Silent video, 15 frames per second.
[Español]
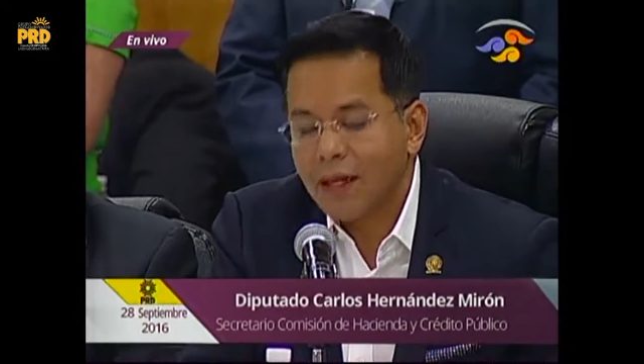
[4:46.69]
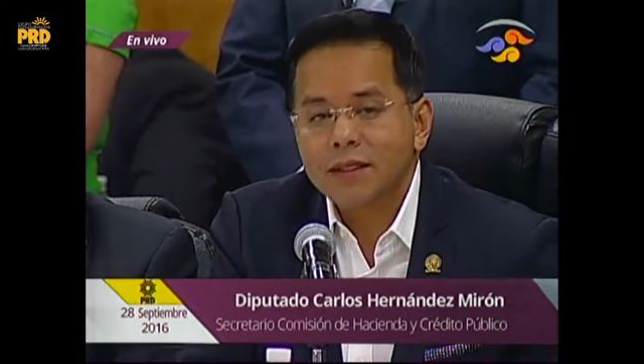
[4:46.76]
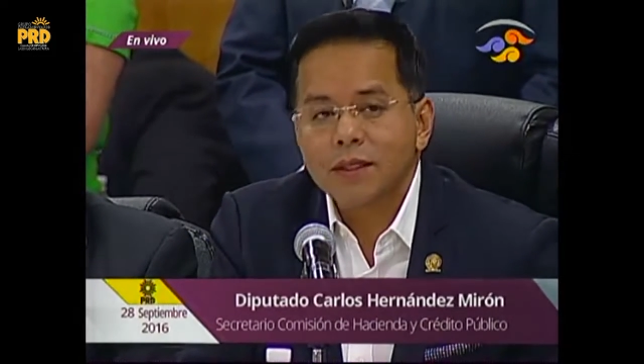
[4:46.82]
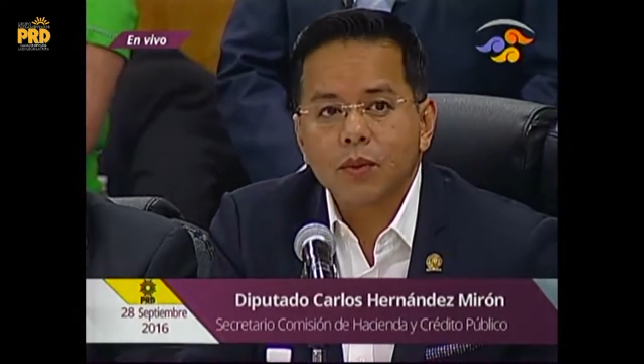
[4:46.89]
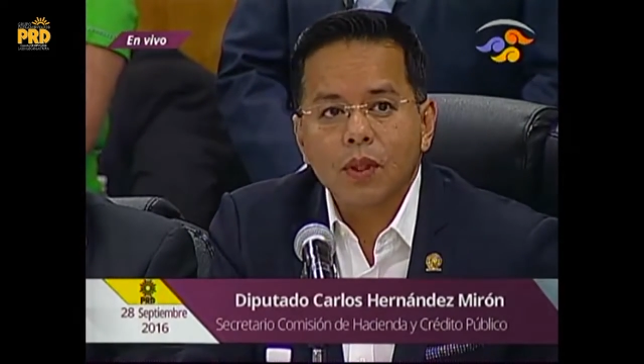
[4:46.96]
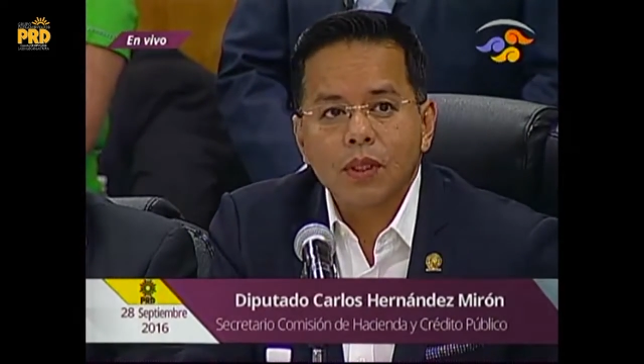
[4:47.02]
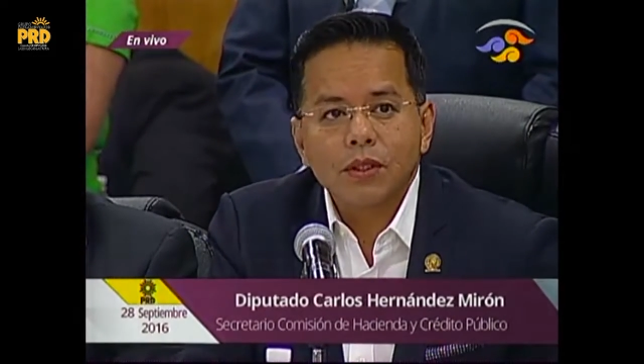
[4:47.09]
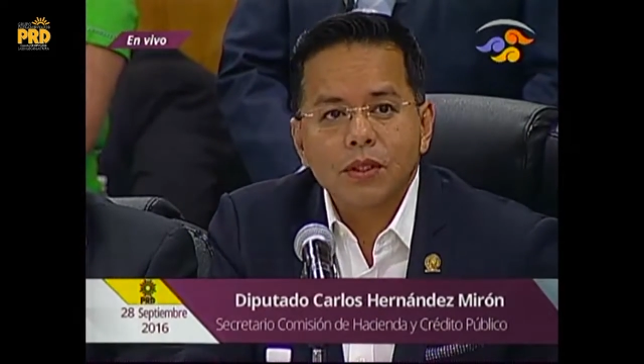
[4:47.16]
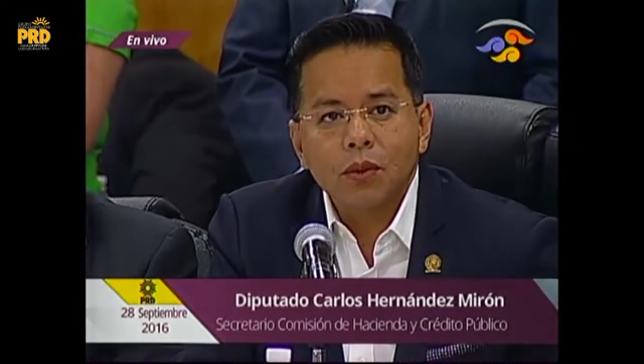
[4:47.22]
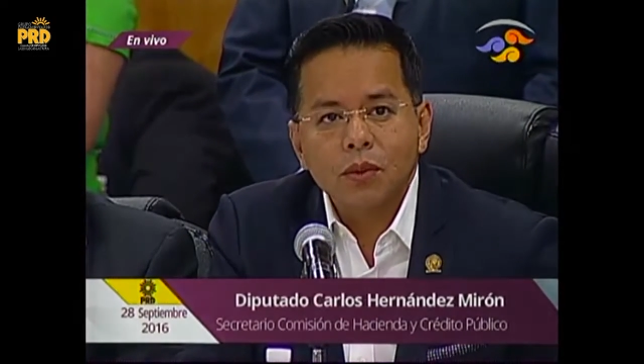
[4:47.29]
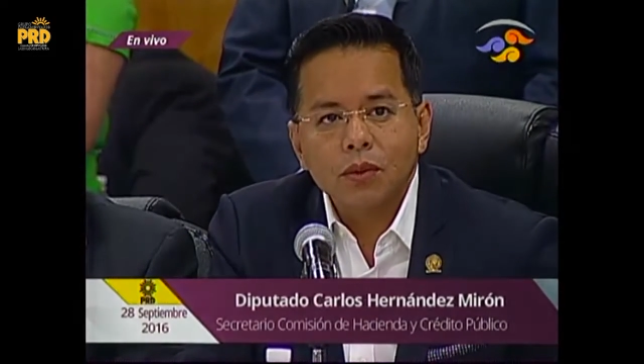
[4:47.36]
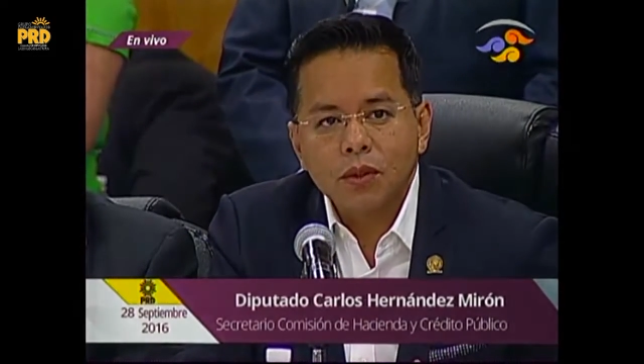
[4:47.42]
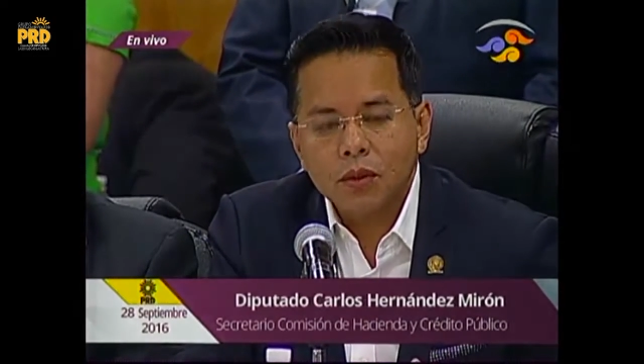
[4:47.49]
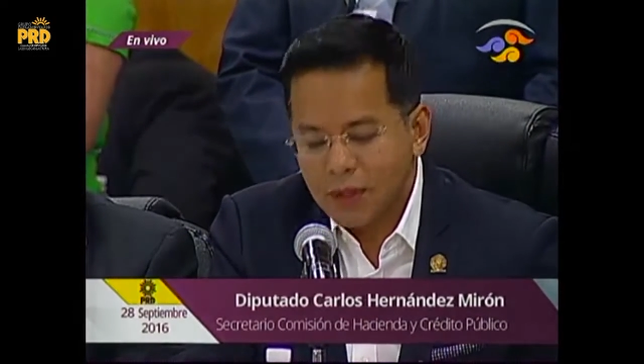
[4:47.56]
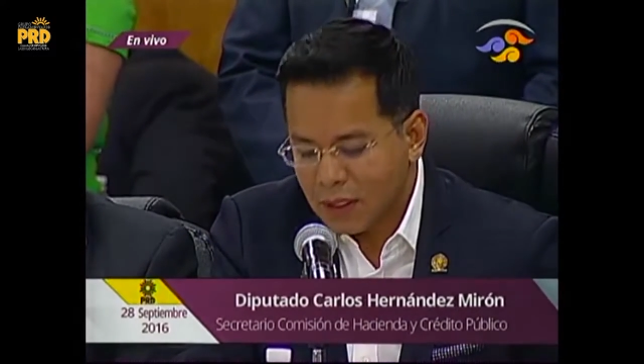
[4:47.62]
la
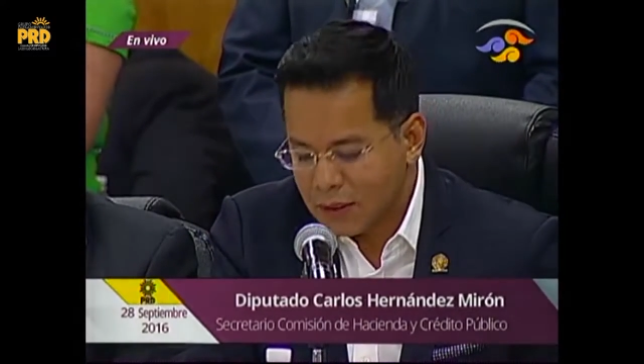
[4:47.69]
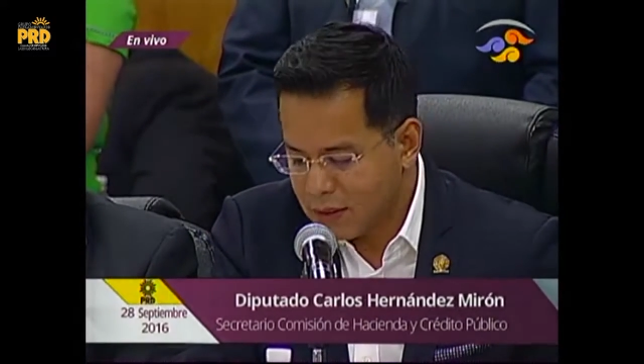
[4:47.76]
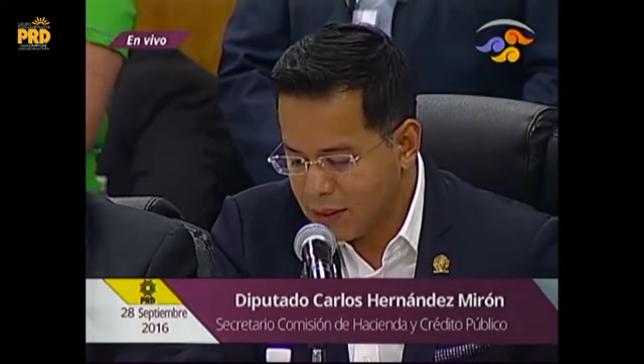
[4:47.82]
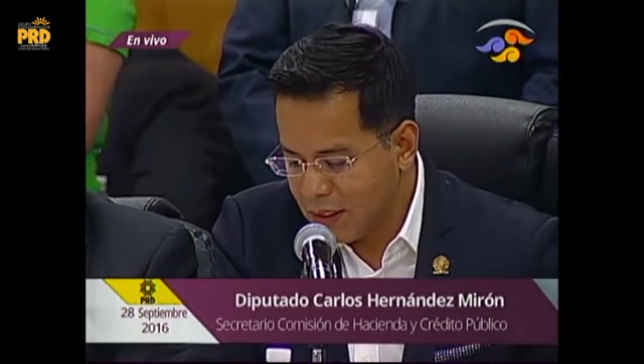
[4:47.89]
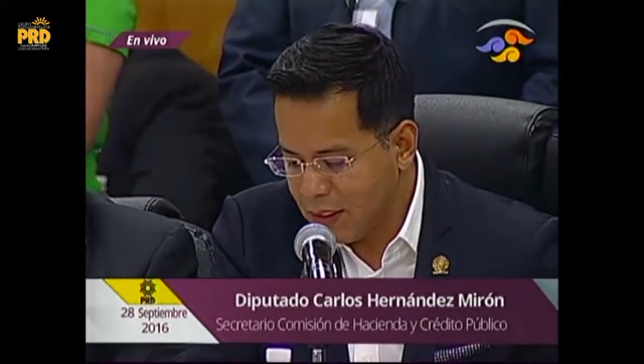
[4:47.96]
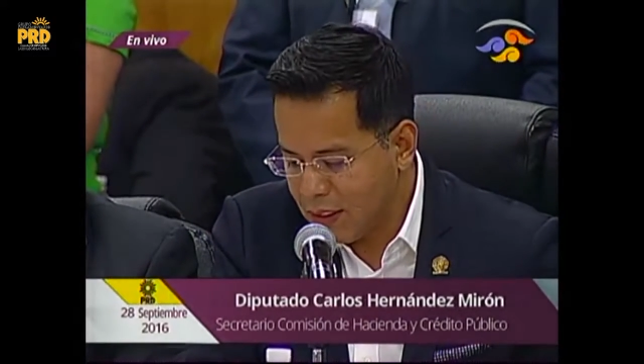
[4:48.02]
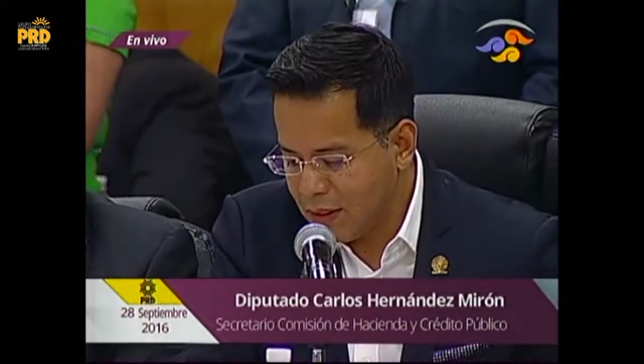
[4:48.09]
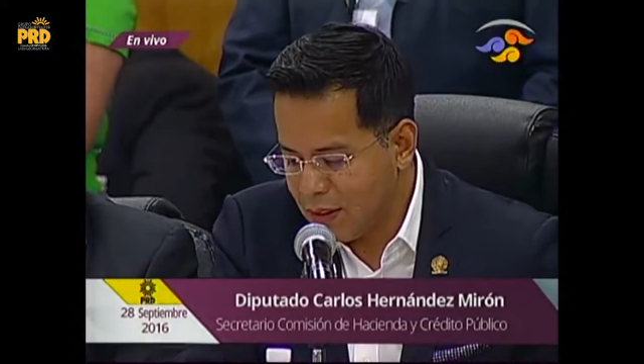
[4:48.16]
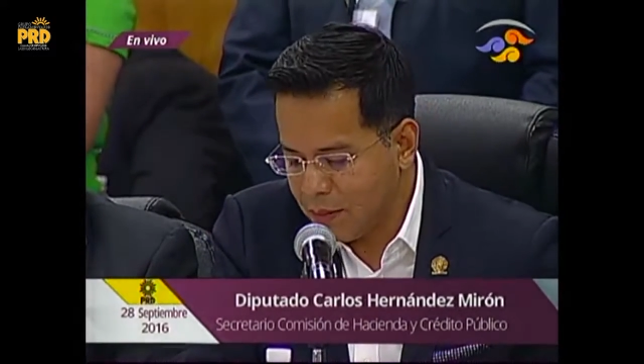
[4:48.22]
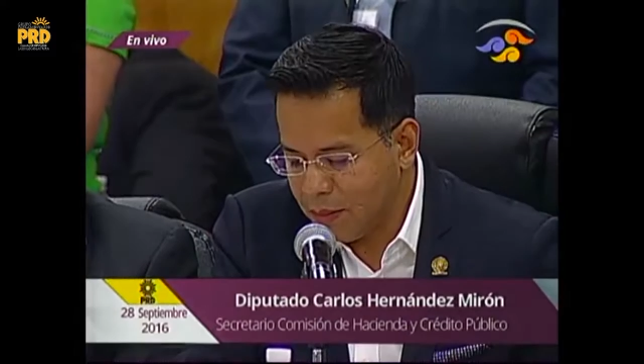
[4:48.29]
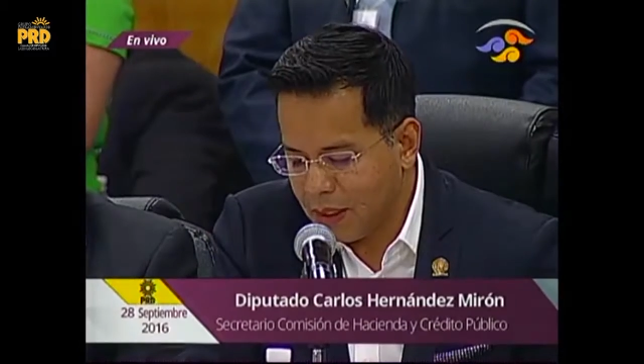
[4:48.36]
situación de una serie de,